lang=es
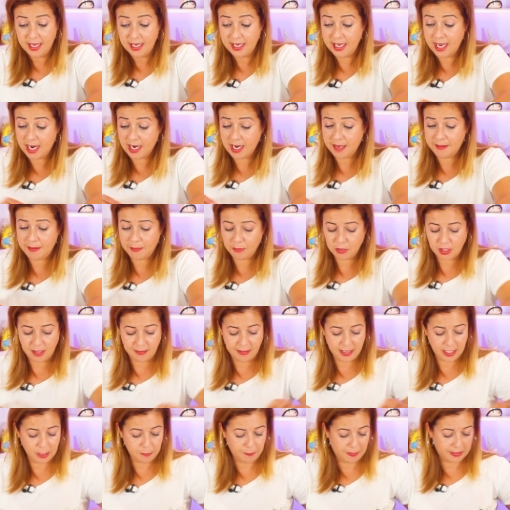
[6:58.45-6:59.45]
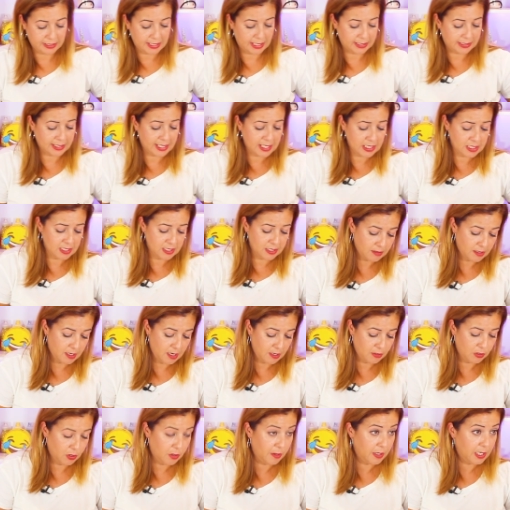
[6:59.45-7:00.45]
Y ahora vamos a ver las patatas.
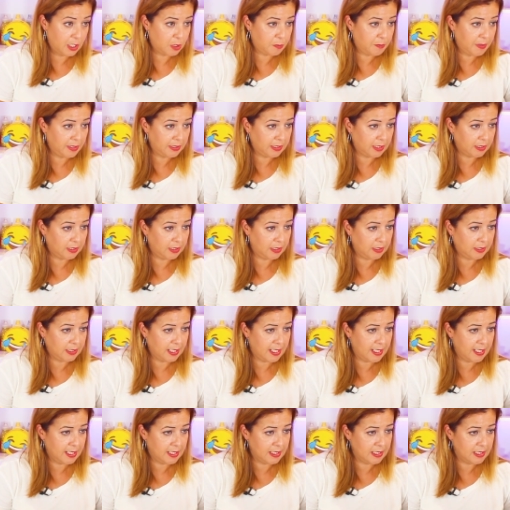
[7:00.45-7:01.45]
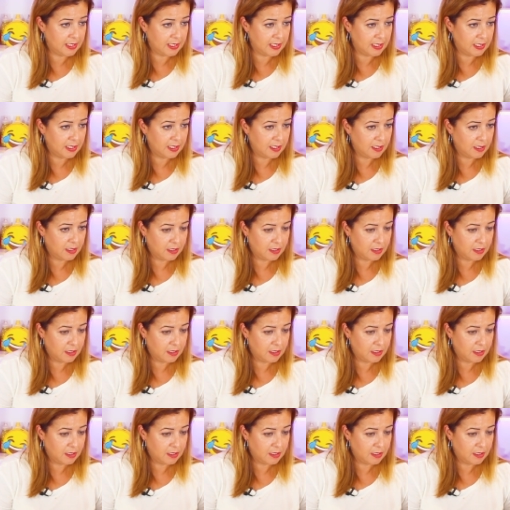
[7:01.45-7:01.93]
Vamos a las patatitas